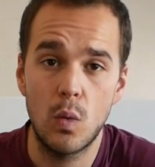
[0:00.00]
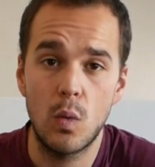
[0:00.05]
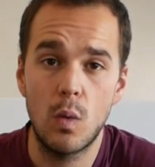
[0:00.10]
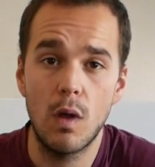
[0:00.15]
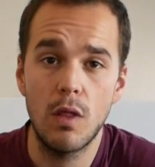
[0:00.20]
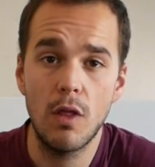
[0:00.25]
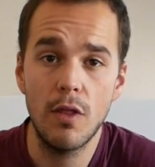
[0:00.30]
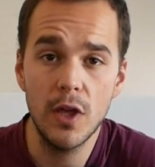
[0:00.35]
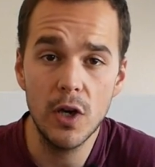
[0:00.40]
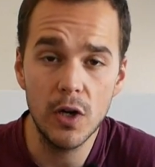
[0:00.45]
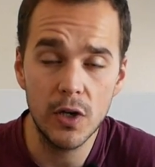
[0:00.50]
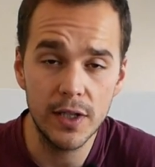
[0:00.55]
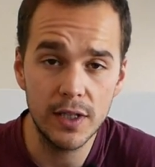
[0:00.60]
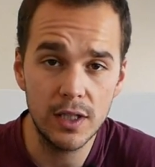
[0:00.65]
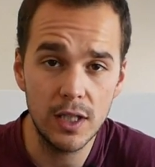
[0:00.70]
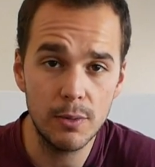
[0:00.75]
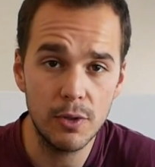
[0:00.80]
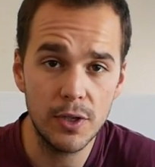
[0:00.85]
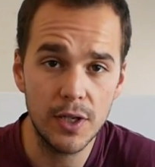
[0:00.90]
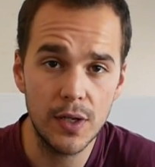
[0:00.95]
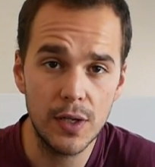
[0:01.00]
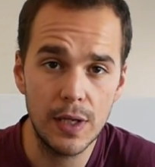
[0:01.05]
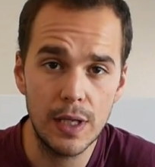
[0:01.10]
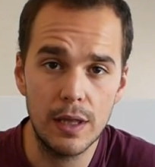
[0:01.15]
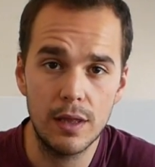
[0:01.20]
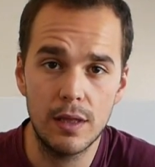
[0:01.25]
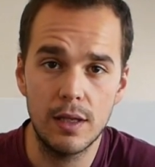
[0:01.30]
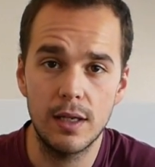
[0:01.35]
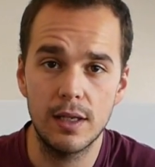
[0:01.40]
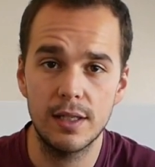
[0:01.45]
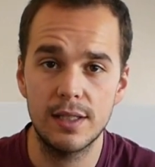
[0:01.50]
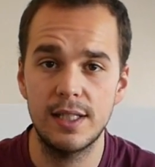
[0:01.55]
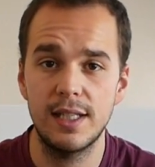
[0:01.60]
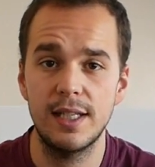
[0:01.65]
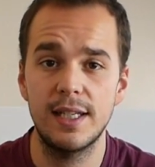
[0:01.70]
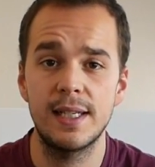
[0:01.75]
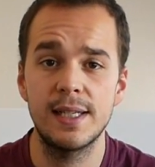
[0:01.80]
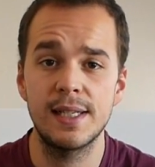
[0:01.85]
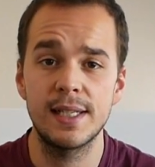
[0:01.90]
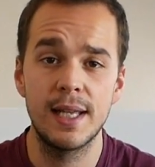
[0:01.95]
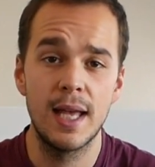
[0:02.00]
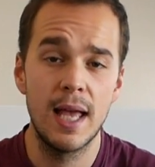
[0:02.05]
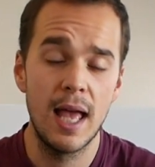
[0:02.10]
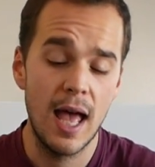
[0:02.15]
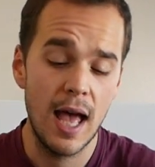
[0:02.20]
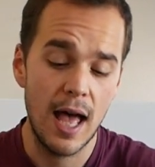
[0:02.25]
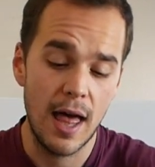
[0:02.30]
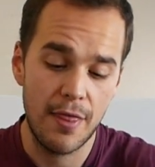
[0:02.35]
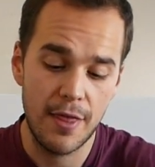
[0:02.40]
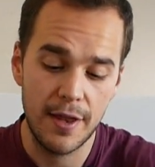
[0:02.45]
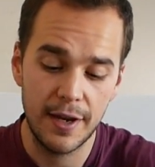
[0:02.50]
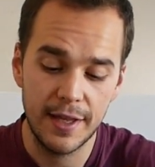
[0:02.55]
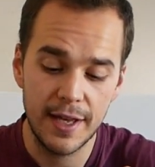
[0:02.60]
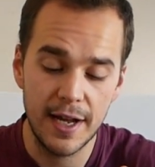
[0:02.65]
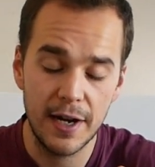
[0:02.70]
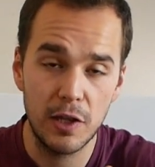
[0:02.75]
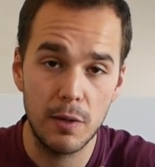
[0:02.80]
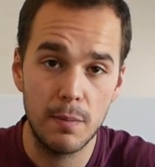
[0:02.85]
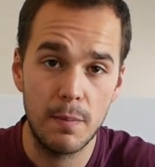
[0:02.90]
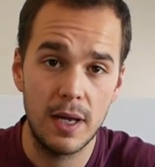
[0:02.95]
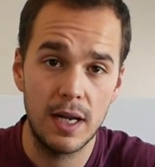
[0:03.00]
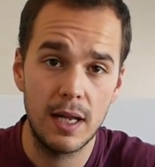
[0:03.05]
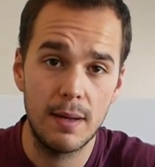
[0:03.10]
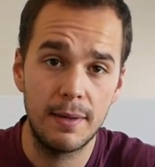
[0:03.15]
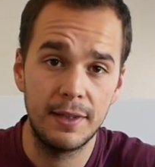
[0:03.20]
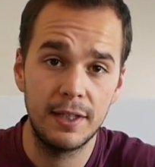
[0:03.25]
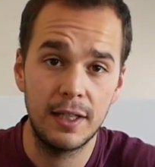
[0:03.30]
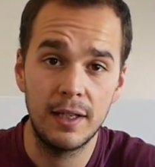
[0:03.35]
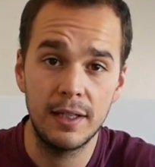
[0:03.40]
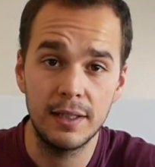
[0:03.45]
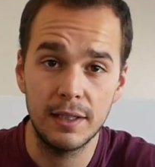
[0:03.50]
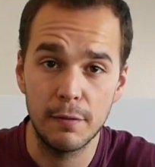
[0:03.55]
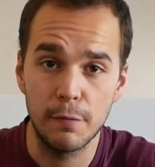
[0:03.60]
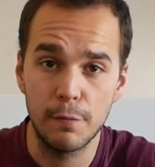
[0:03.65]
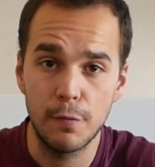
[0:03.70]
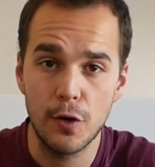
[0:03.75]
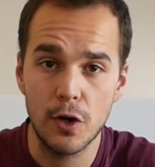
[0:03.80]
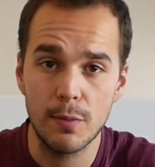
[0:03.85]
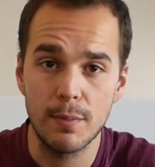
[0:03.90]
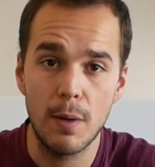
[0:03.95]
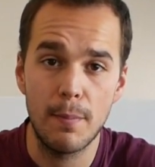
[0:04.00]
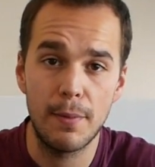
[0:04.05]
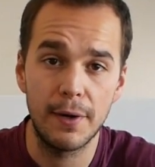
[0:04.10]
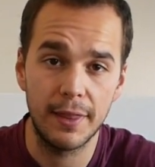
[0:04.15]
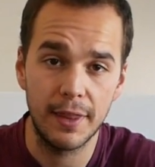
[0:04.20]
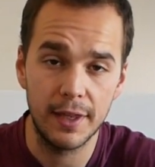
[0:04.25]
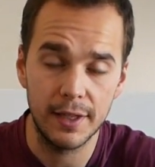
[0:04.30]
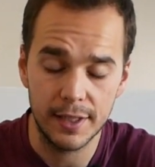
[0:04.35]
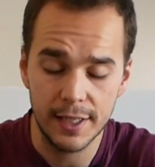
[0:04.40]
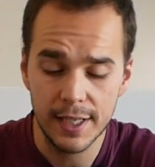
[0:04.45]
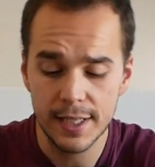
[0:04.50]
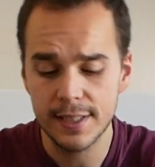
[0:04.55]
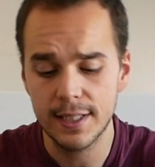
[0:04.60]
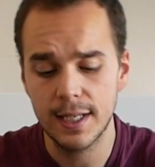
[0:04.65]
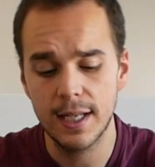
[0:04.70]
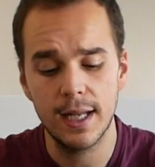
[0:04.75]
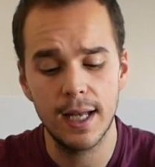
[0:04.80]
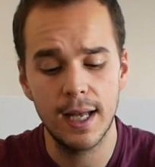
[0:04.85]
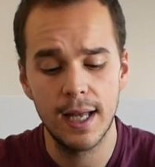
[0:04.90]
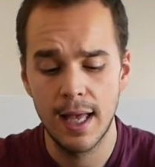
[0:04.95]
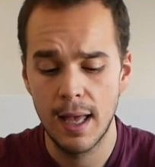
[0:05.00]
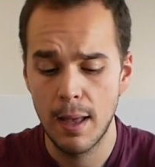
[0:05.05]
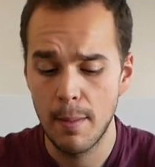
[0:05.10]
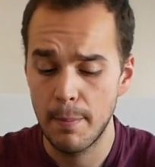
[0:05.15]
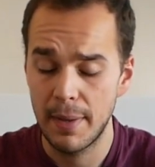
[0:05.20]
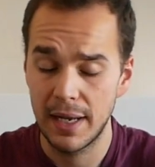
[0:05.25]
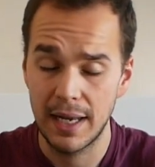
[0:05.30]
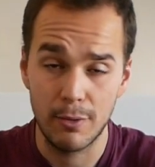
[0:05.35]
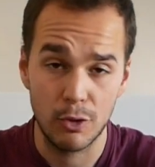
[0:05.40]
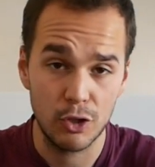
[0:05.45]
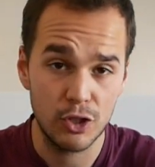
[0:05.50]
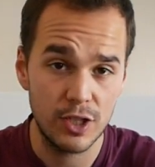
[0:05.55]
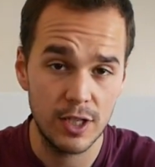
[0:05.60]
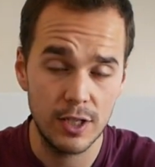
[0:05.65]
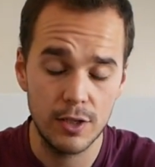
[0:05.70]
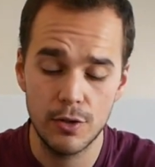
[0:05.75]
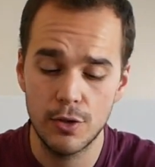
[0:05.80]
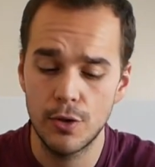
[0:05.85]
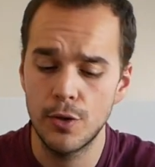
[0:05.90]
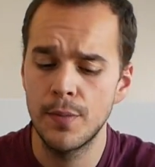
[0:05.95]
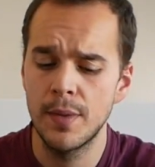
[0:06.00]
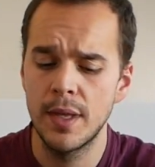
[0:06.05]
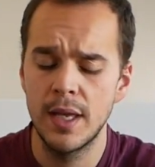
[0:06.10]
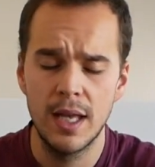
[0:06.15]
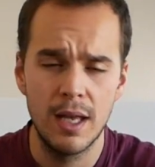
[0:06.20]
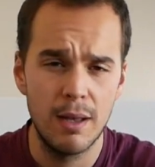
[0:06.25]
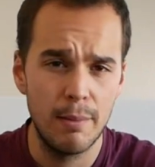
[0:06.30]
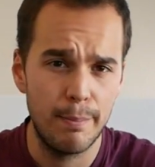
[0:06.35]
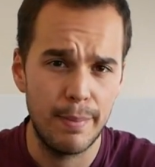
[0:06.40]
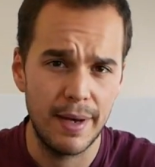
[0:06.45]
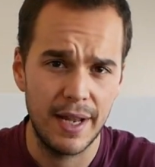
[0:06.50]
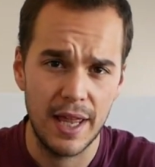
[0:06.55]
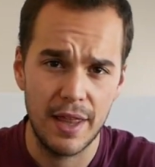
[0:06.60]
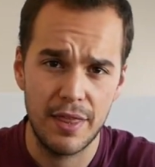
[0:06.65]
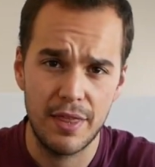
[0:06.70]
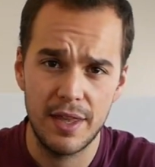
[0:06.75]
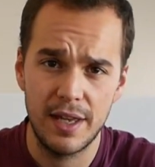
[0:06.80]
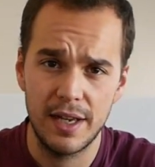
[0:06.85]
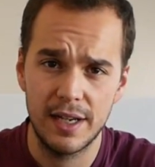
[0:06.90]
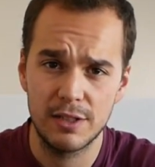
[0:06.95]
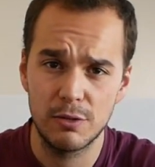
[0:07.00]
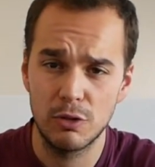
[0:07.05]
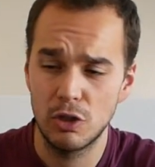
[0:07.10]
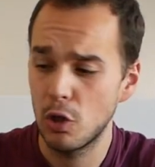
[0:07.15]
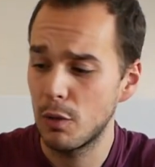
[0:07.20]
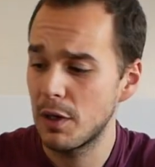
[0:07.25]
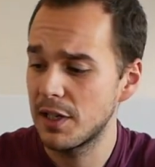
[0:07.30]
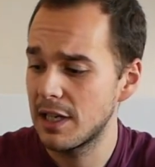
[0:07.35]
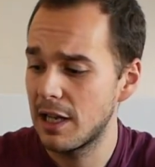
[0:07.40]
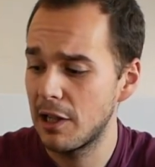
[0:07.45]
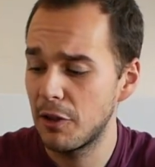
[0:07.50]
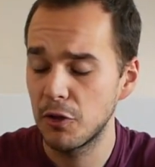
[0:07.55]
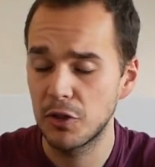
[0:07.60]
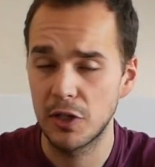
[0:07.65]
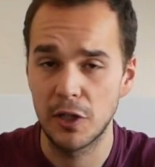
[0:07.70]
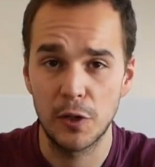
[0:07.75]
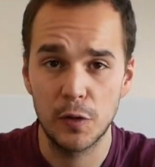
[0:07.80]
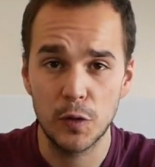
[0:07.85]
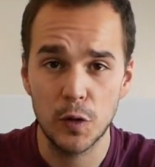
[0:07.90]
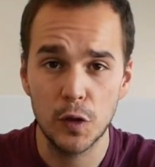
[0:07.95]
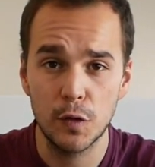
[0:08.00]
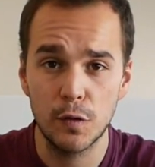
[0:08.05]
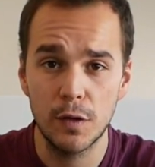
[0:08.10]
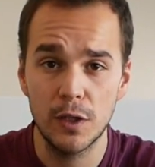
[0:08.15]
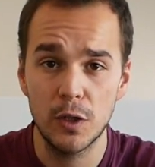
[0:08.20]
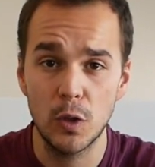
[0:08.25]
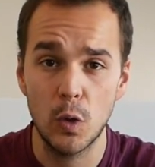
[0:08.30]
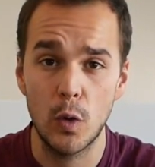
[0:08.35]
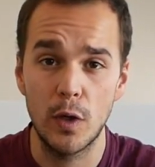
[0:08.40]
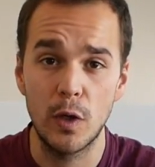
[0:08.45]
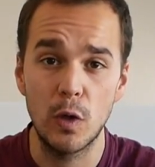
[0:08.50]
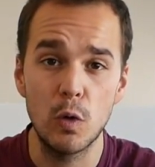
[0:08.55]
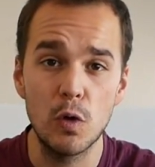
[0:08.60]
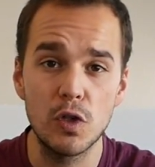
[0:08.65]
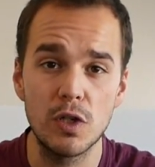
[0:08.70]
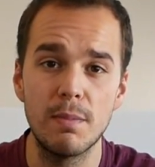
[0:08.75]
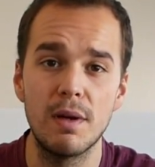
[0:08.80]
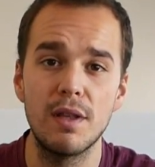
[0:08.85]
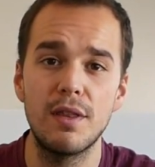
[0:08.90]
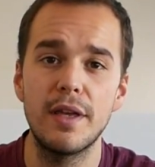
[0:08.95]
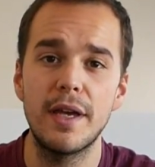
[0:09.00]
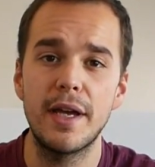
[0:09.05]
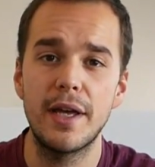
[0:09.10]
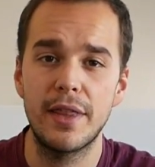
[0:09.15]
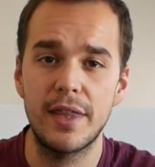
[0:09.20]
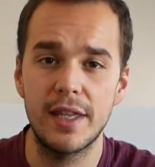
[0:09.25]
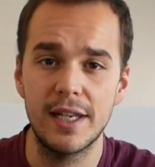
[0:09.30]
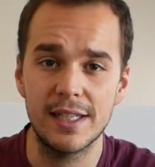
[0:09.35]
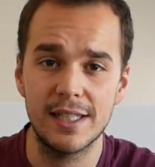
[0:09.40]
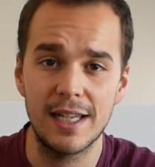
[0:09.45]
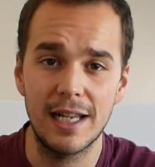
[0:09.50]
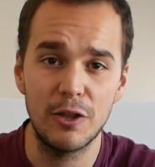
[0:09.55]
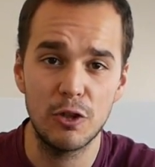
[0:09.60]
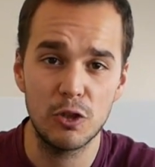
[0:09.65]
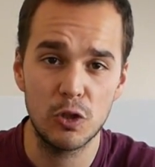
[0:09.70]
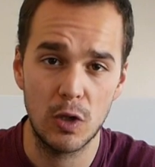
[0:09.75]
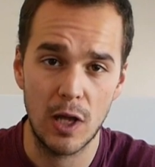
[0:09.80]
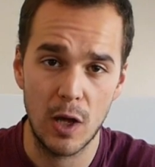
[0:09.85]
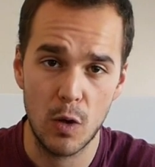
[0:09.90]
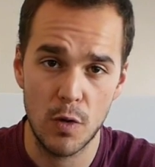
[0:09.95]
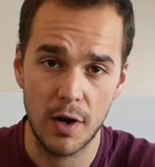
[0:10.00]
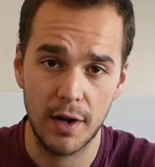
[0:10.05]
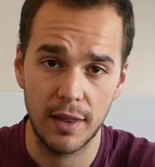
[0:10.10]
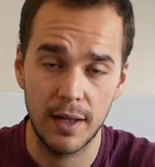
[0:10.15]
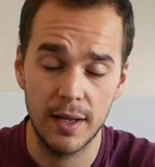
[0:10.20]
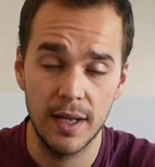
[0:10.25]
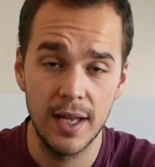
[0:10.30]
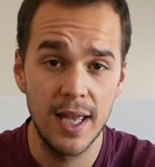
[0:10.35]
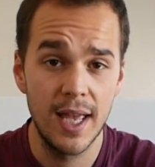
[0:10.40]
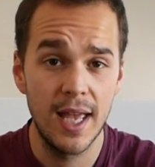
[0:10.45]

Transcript: Cuando digo objetivo quiero decir si es hacer cardio para mantenerte en forma o perder grasa, para boxeo, para hacer dobles saltos en CrossFit o incluso empezar a hacer saltos con la cuerda.